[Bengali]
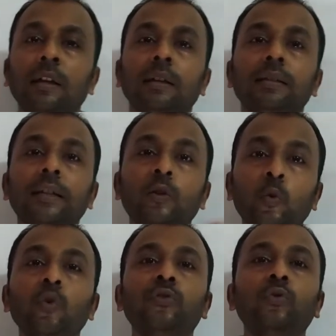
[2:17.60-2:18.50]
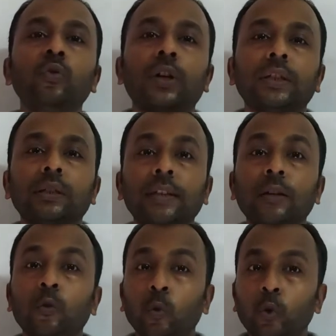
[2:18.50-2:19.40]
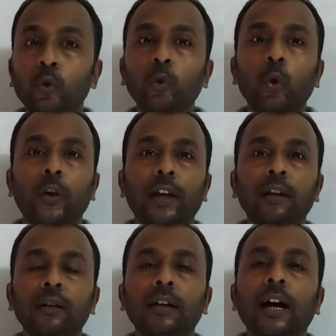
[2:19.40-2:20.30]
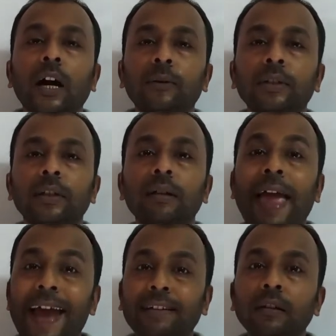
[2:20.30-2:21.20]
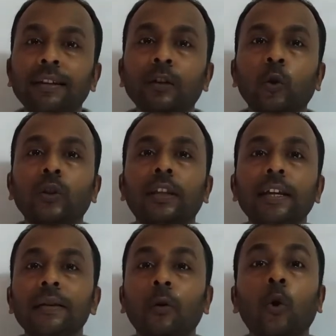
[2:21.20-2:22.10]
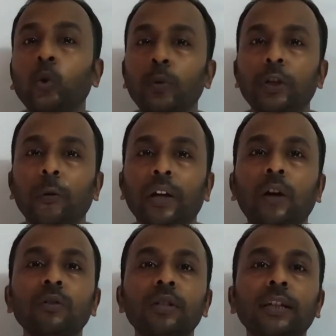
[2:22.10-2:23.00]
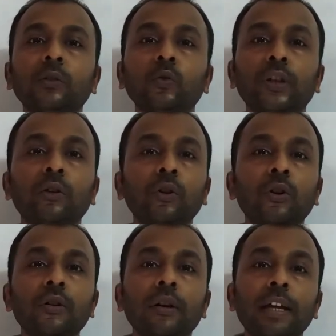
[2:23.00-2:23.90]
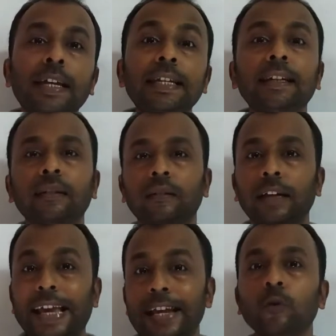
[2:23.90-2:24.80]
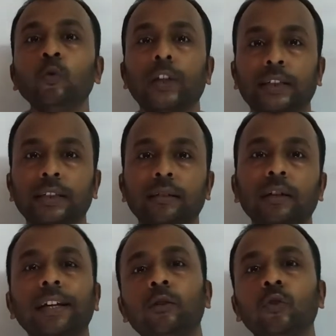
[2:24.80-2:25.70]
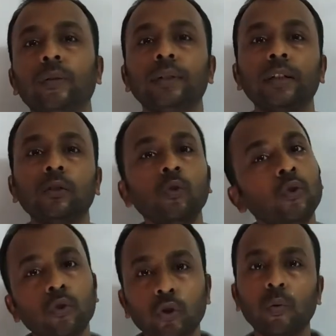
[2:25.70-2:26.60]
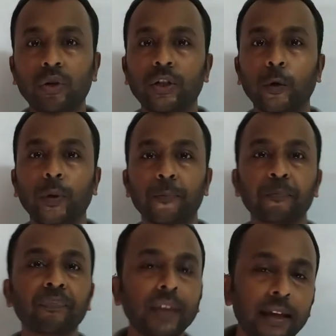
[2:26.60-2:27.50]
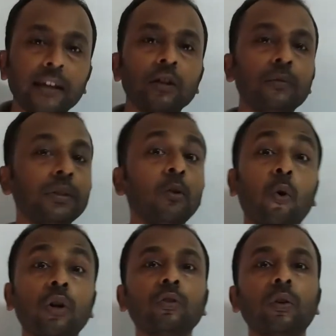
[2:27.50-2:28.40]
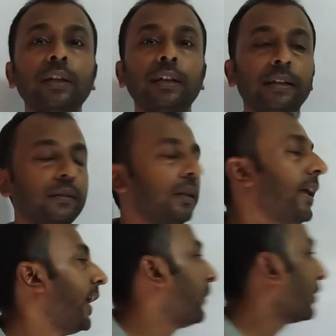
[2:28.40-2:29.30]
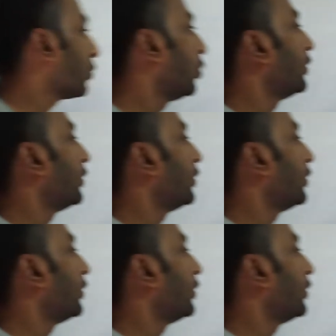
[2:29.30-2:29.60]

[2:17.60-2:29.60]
যে টুলসগুলো আছে সেই টুলসগুলোকে আমাদের হ্যান্ডেলিং করতে অসুবিধা হবে কারণ যেহেতু সেগুলো হিটেড টুল আছে এই জন্য আমাদের একটু সমস্যা হবে এই গেল আমাদের হট ওয়ার্কিংয়ের এবার কোল্ড